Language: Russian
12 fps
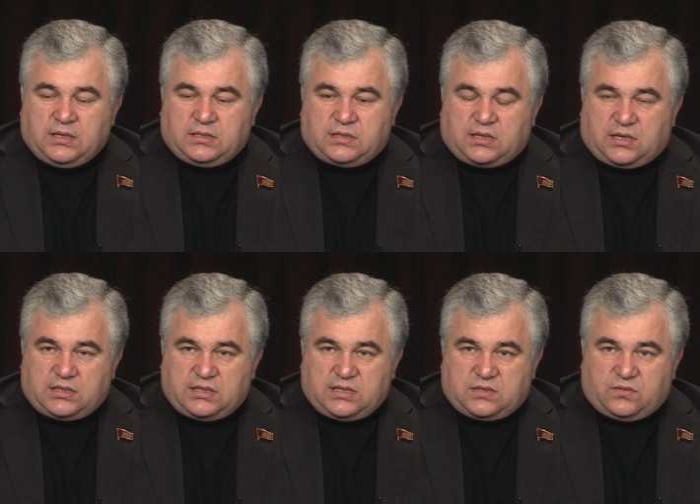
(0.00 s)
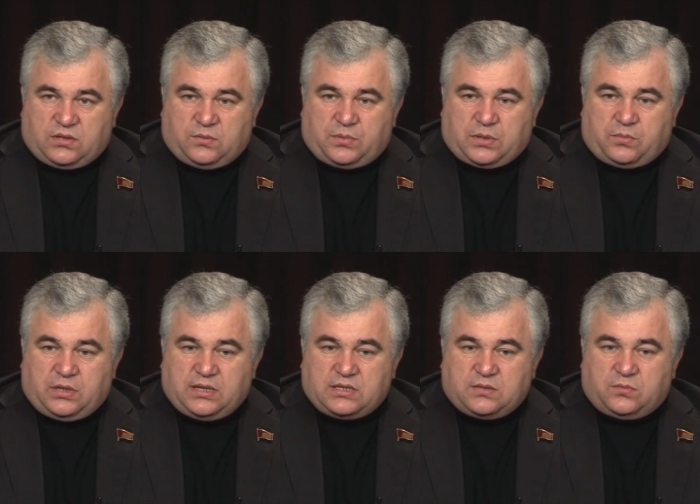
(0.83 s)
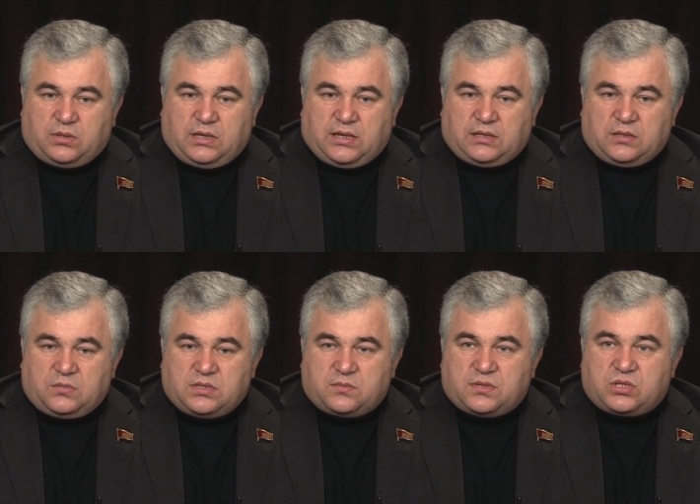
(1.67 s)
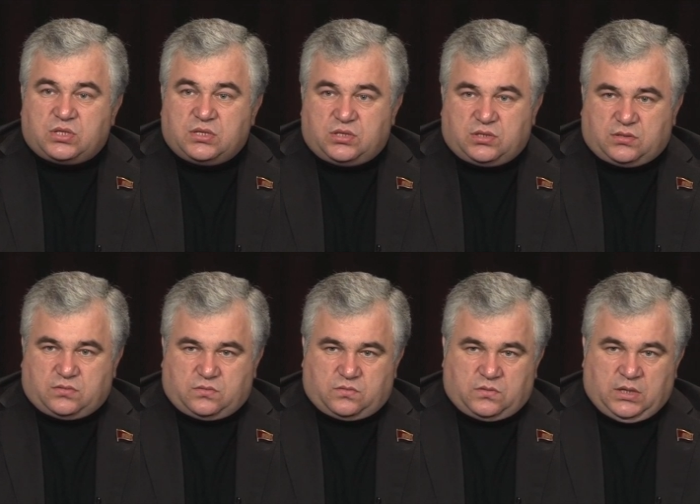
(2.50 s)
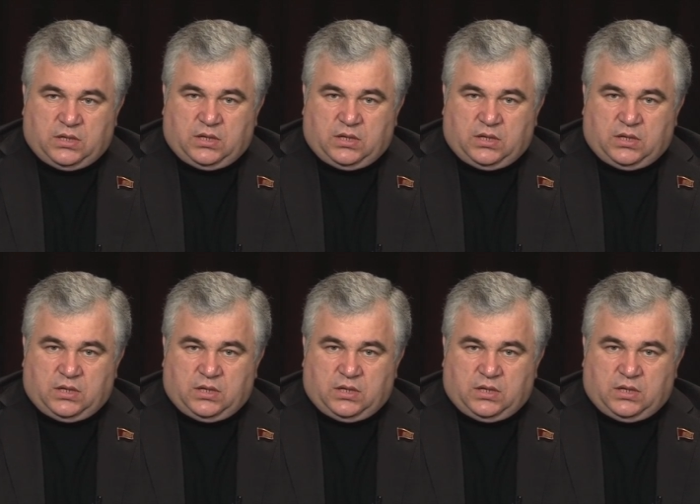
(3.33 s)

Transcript: Сельскохозяйственные предприятия были одними из мощнейших в